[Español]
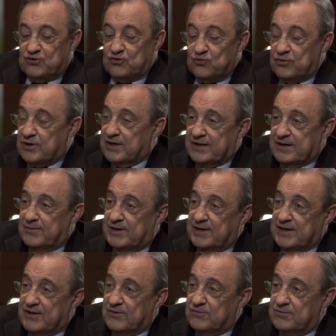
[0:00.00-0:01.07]
Yo, nunca he
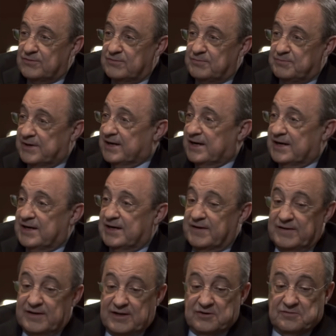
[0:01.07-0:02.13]
trabajado para
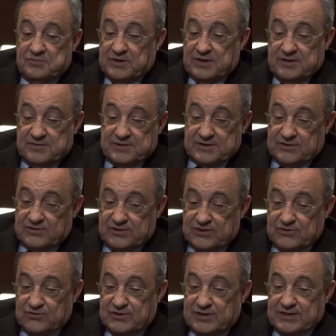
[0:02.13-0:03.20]
ganar dinero, porque además, entre
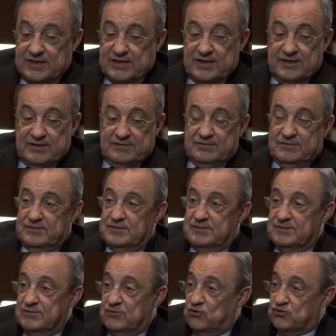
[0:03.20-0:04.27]
otras cosas,
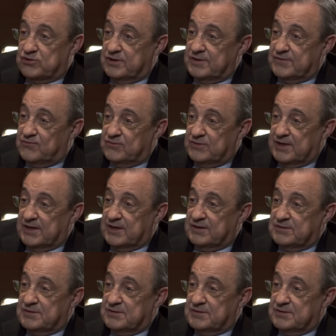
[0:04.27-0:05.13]
mm, no lo sé disfrutar.